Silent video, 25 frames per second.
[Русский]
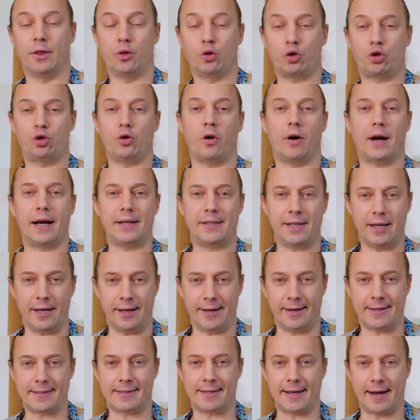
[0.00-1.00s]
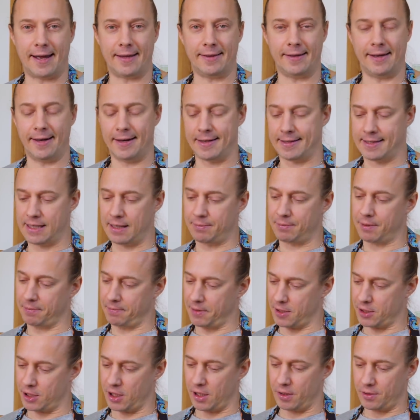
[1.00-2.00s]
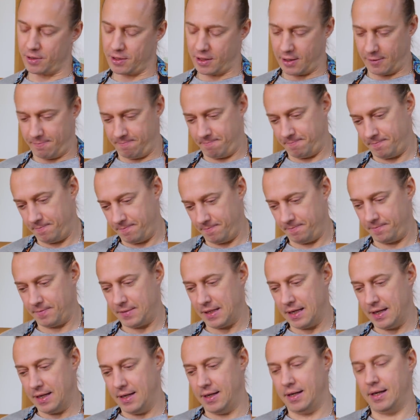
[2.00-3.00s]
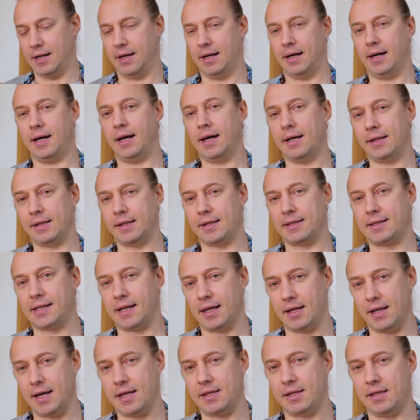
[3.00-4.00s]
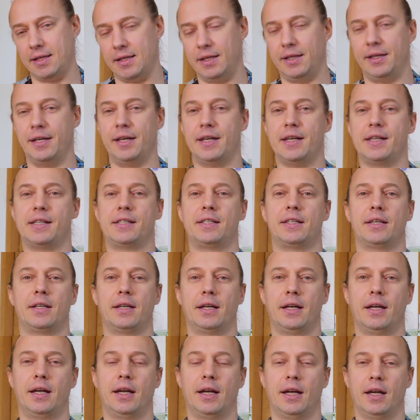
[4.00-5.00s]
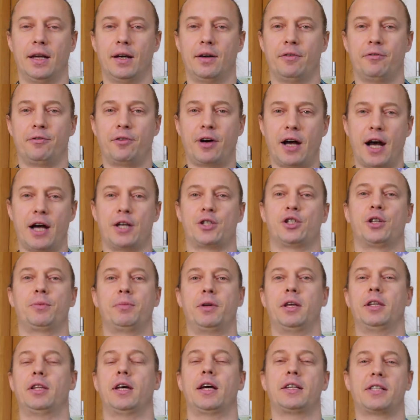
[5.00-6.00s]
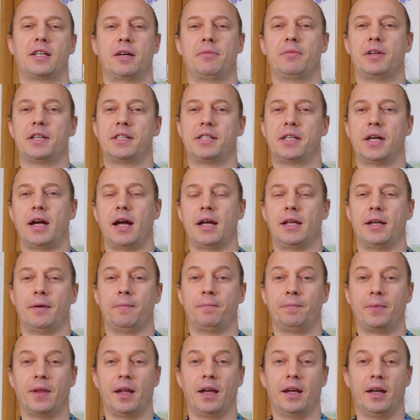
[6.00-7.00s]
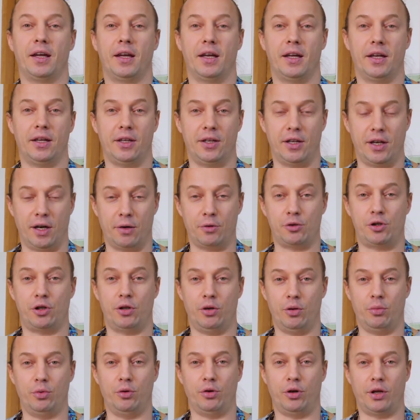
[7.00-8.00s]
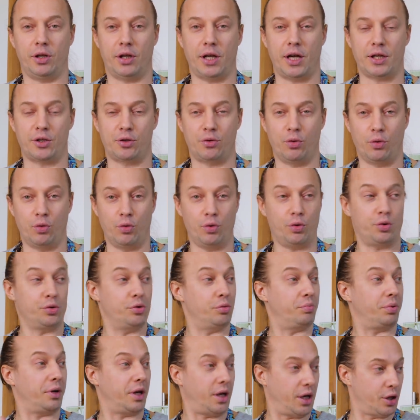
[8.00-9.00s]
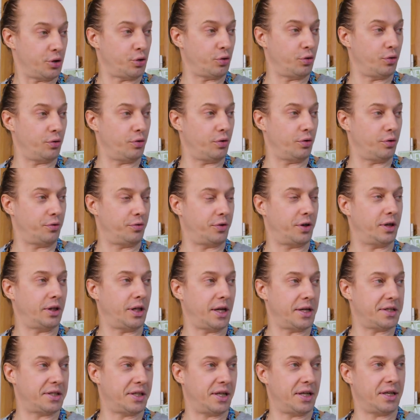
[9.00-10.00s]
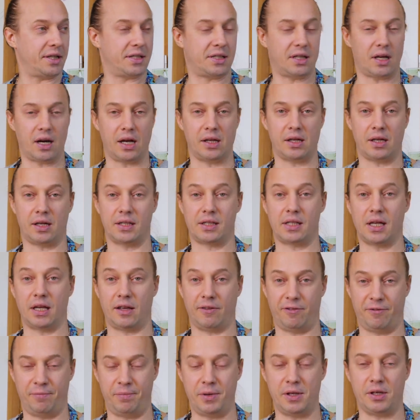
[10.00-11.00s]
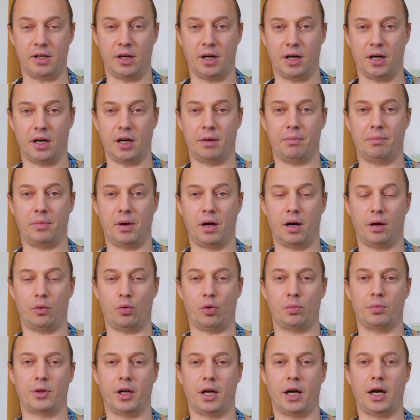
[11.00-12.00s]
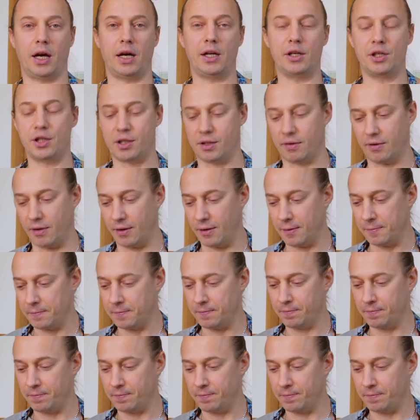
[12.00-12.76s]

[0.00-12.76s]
Ну что, хотели ресторанные рецепты, пожалуйста? Этот салат есть в каждом китайском ресторане. Я очень люблю китайскую кухню, прихожу в китайские рестораны. Кстати, в Питере их огромное количество.